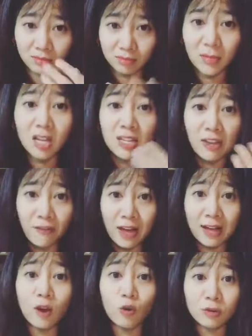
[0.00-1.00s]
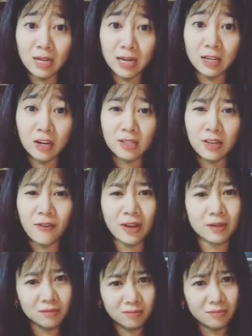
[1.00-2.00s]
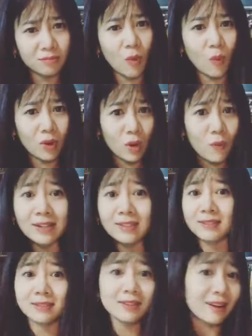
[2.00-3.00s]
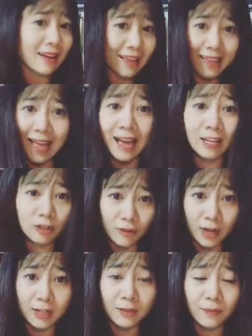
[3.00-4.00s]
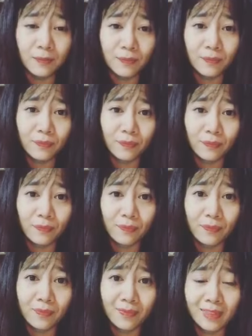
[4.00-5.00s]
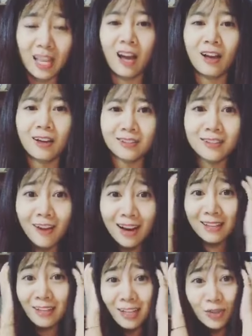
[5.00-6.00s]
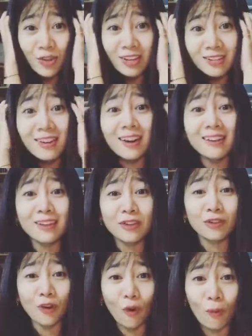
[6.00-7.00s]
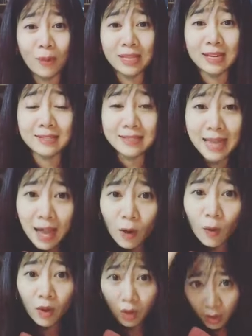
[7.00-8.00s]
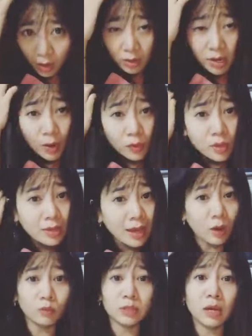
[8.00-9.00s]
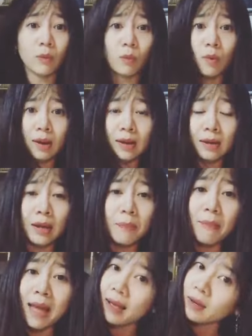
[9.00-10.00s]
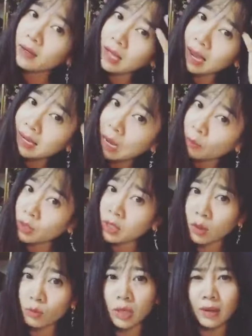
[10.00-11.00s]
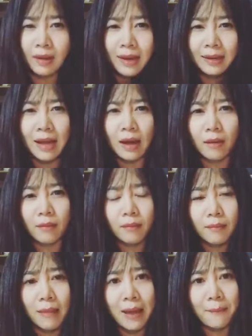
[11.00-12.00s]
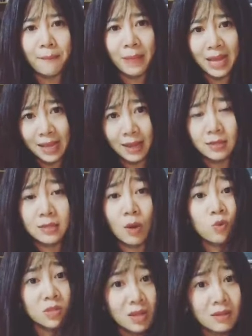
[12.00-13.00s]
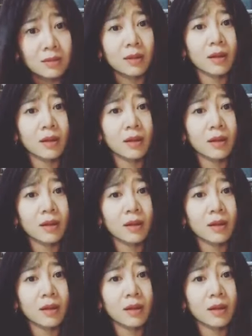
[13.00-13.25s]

nó sẽ phải đấu tranh nó sẽ phải một cái quá trình rất là dài như vậy đó đó là những cái suy nghĩ rất là điên rồ mà tại sao nếu như các ông chồng hoặc là các bạn hay đọc những cái thông tin là các bà mẹ sau sinh